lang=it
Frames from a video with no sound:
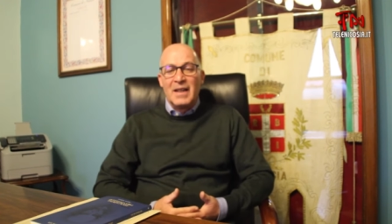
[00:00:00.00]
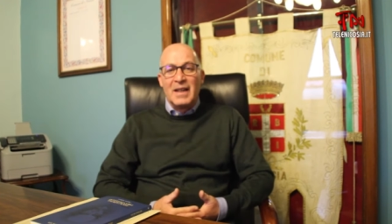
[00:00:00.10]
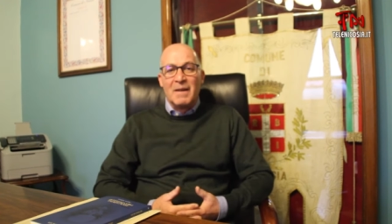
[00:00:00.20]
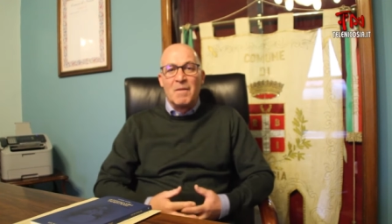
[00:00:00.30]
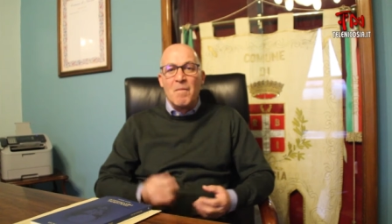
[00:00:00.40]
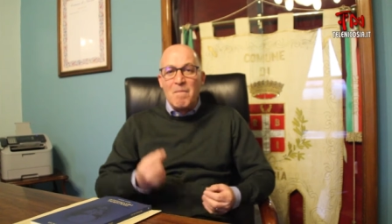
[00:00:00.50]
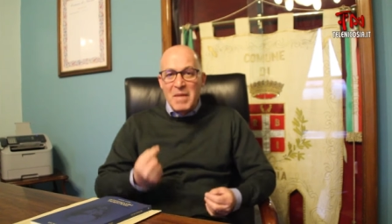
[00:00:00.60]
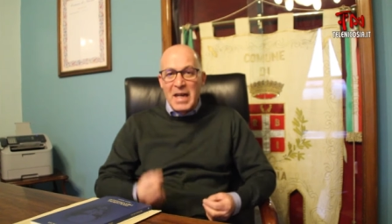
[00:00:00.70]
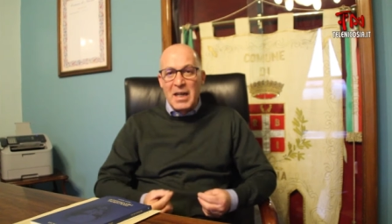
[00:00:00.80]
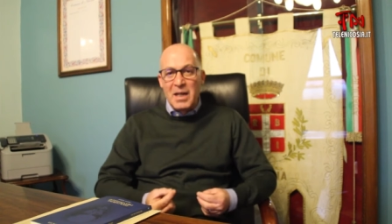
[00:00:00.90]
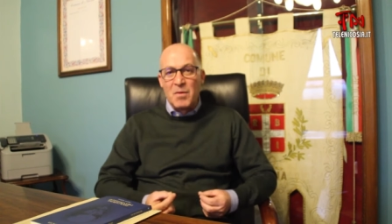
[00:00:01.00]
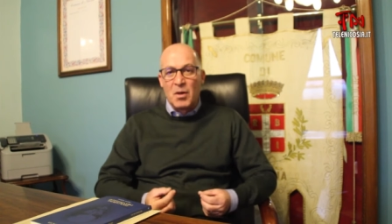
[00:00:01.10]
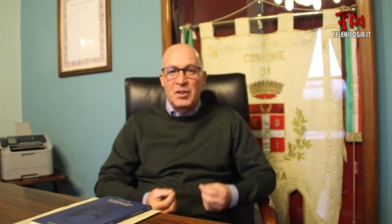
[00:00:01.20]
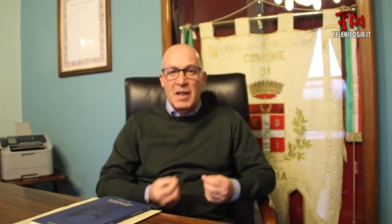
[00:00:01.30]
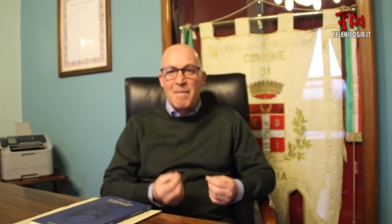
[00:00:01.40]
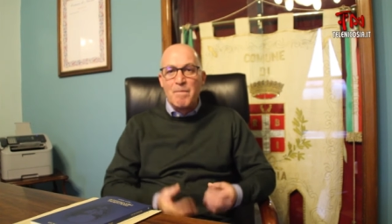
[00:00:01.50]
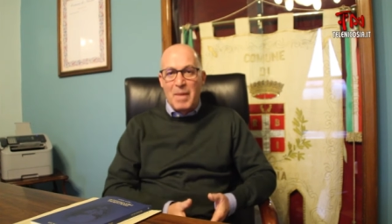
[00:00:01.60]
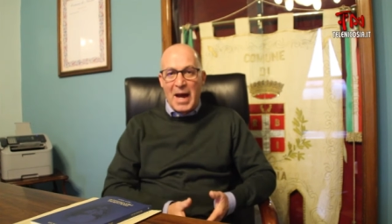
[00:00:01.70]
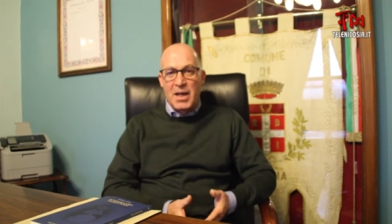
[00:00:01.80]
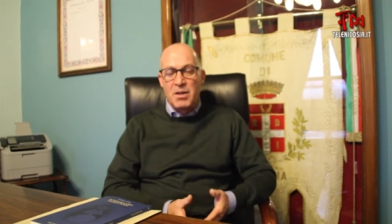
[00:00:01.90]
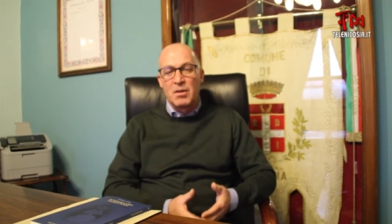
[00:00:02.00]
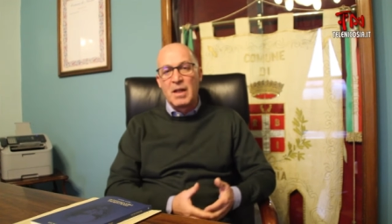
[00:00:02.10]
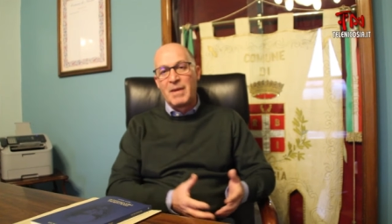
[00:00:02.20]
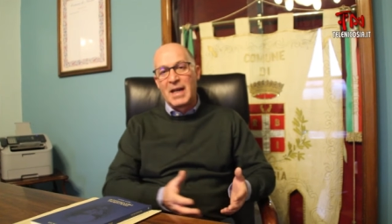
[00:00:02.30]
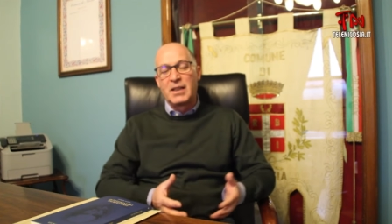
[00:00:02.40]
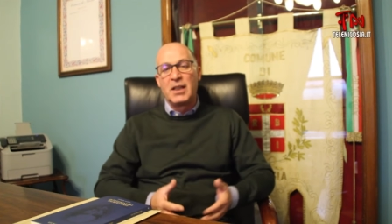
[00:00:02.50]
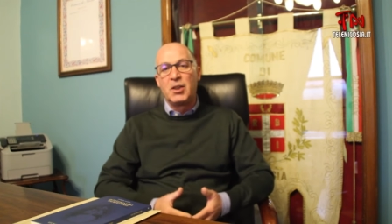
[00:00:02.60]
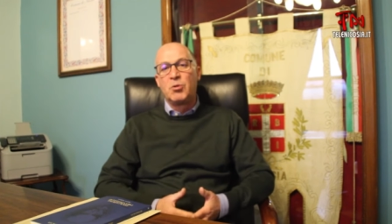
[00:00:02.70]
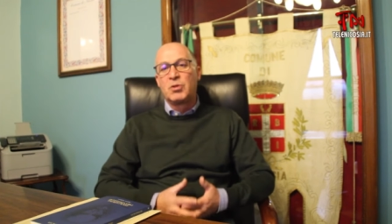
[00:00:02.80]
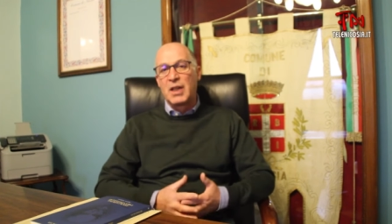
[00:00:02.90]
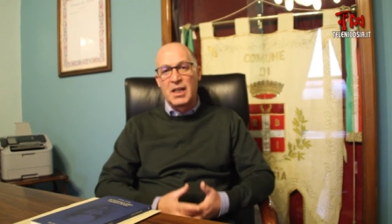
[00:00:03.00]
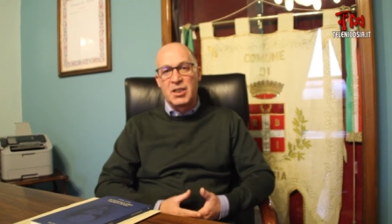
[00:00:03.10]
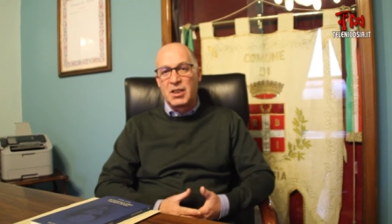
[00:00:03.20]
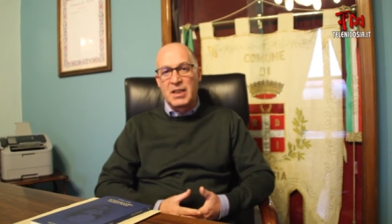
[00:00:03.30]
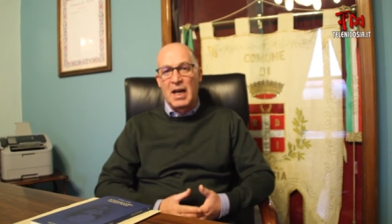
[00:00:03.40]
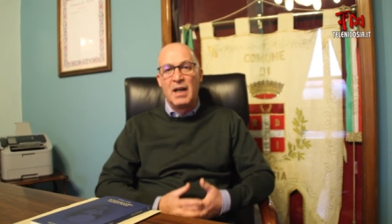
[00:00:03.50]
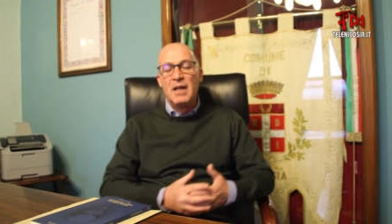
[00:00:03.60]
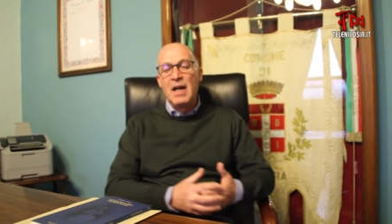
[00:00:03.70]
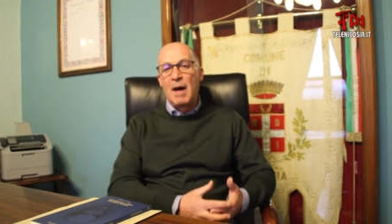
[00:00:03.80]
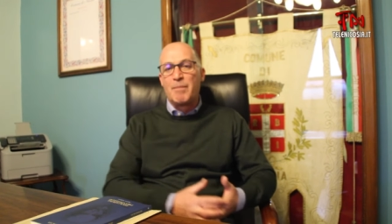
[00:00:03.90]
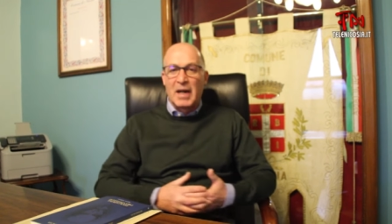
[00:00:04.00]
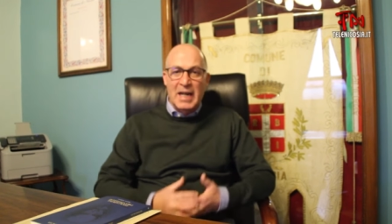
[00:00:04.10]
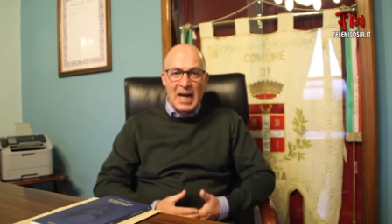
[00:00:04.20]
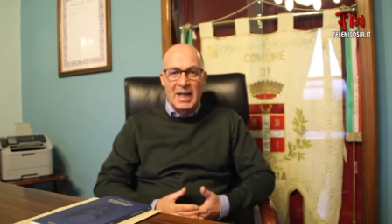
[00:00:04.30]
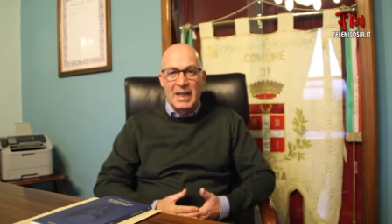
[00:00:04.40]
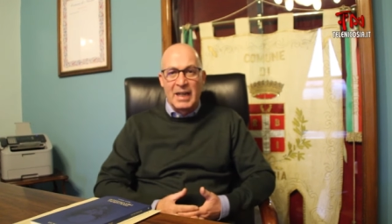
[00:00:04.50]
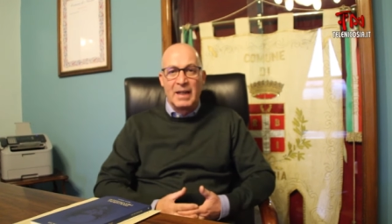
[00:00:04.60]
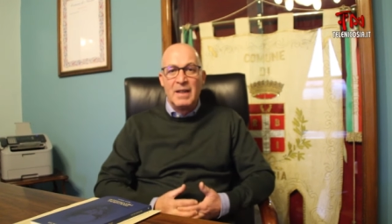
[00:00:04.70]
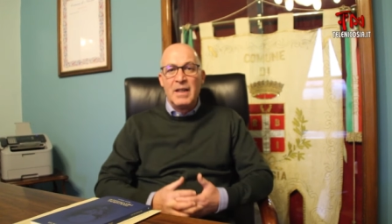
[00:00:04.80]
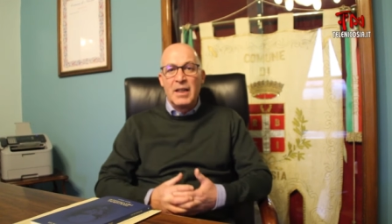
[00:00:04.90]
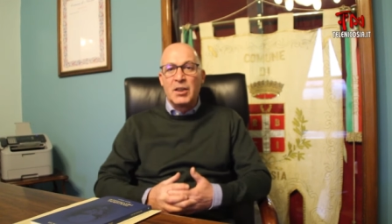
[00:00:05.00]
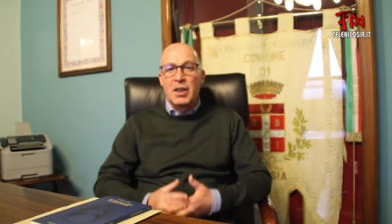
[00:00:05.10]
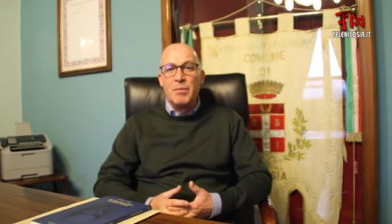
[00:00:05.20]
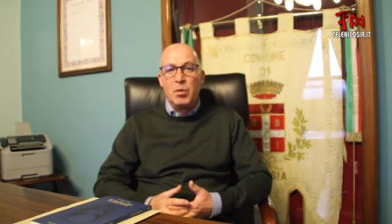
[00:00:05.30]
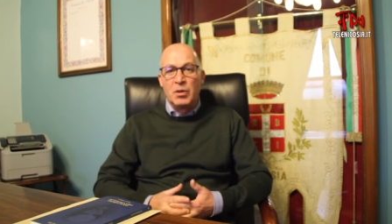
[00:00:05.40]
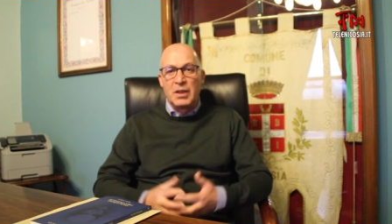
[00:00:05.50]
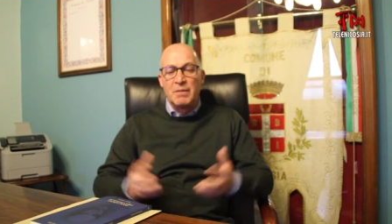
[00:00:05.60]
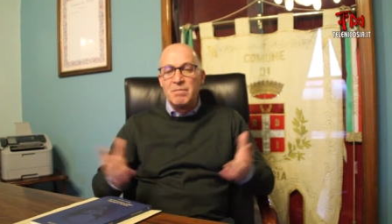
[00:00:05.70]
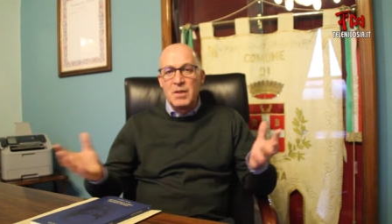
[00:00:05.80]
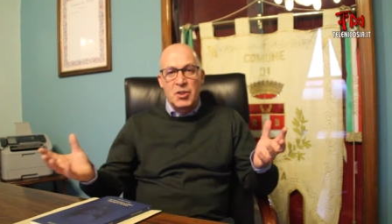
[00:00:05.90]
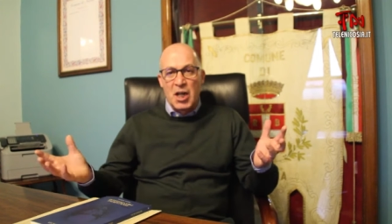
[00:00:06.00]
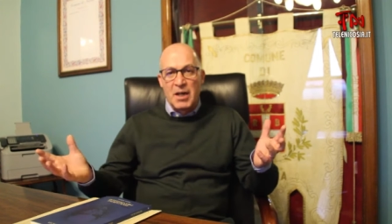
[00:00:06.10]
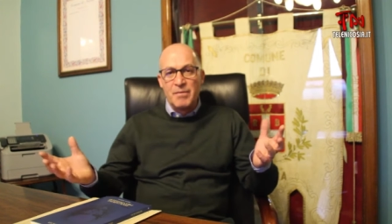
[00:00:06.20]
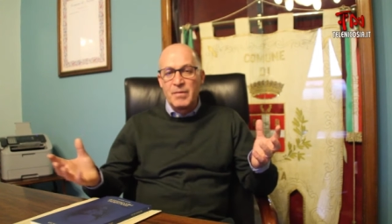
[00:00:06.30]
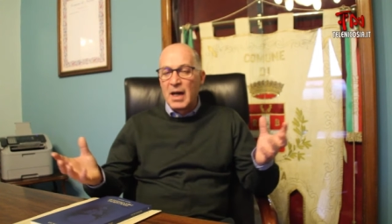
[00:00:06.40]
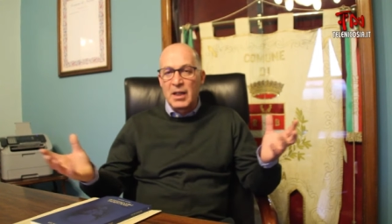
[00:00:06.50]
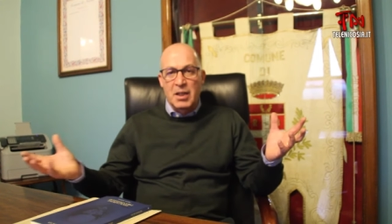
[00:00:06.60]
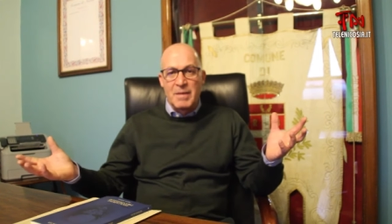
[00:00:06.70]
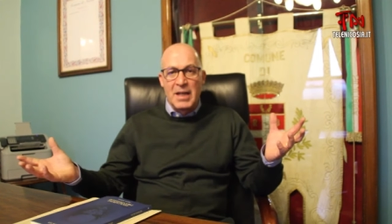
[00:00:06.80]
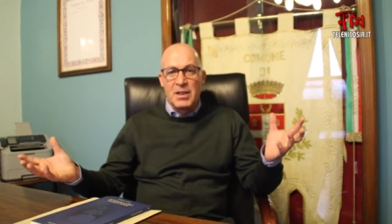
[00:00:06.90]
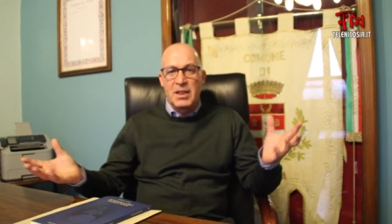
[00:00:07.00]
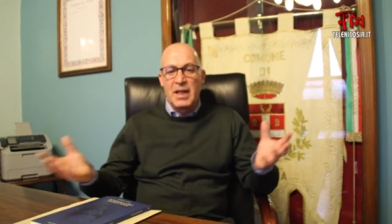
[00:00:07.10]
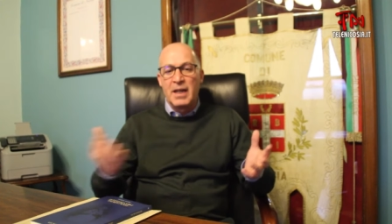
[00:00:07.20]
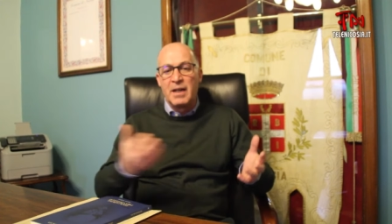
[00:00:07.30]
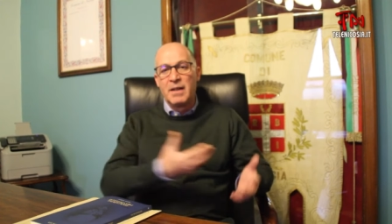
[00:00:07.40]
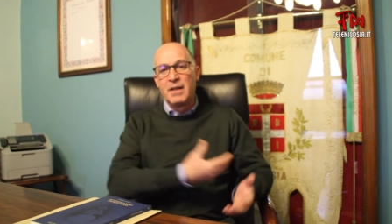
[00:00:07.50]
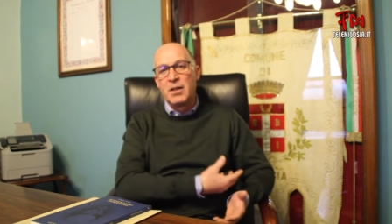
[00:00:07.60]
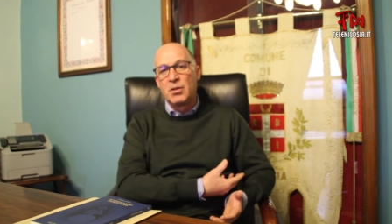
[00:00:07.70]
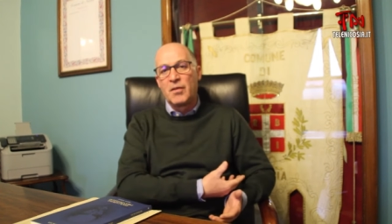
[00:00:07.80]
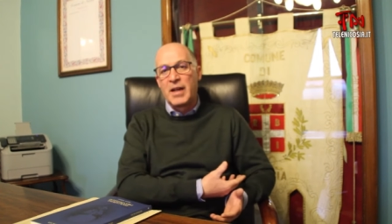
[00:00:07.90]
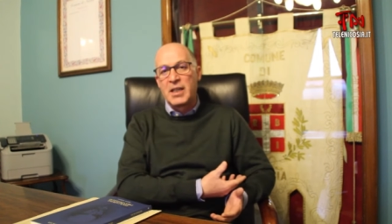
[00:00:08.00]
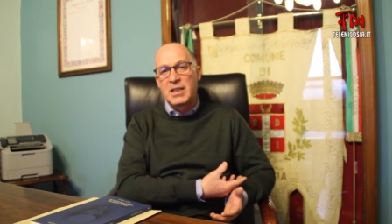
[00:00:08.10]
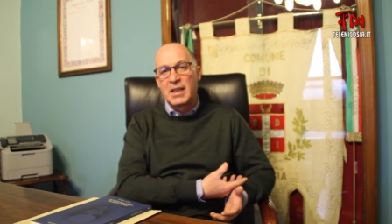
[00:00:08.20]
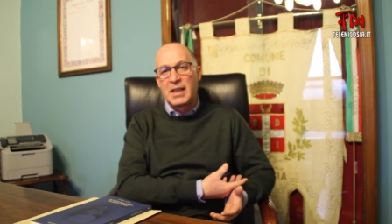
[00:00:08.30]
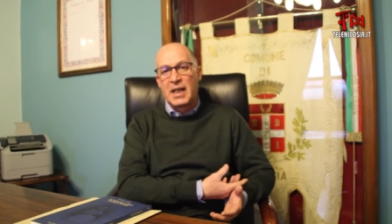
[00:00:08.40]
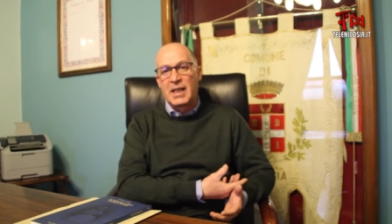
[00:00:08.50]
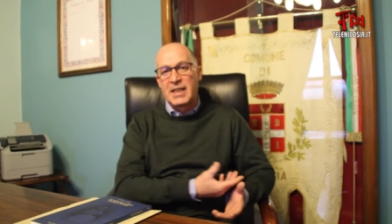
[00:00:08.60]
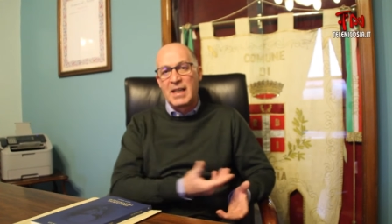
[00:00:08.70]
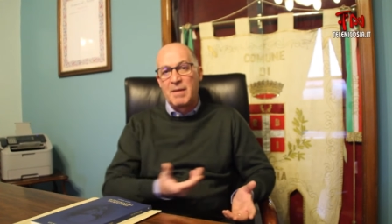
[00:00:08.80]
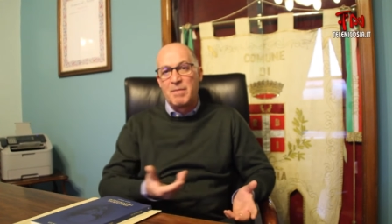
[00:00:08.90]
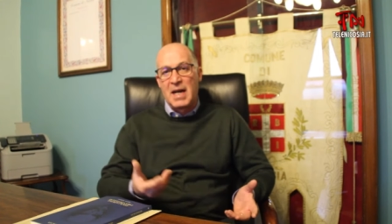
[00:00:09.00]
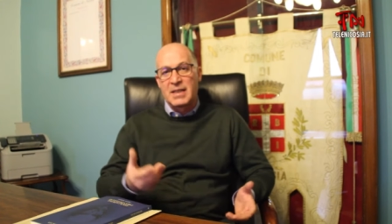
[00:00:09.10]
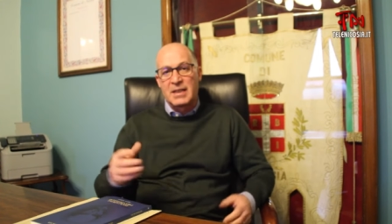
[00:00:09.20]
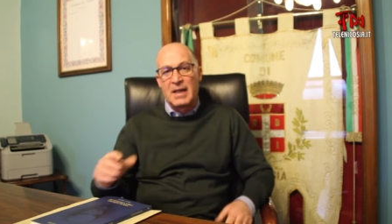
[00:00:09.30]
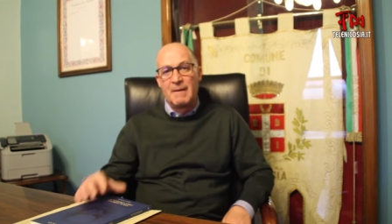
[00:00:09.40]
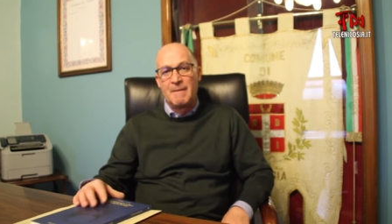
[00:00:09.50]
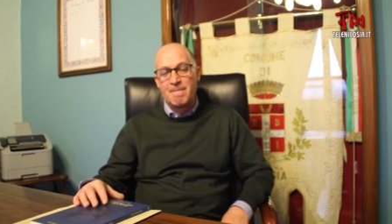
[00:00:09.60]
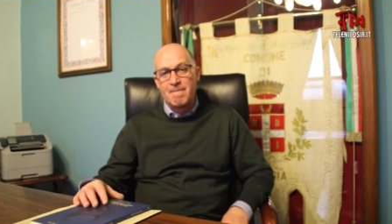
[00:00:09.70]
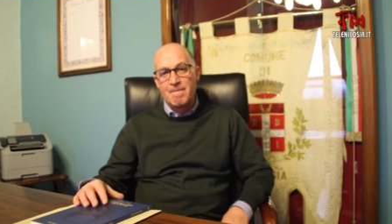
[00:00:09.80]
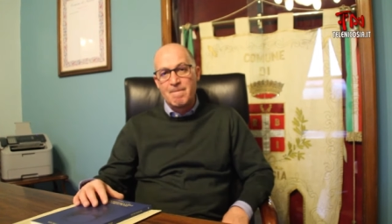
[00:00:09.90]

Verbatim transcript: eh, un minimo di impegno da parte di tutta la città a pagare i tributi c'è, altrimenti eh, io dovrei riscaldare la sedia e basta.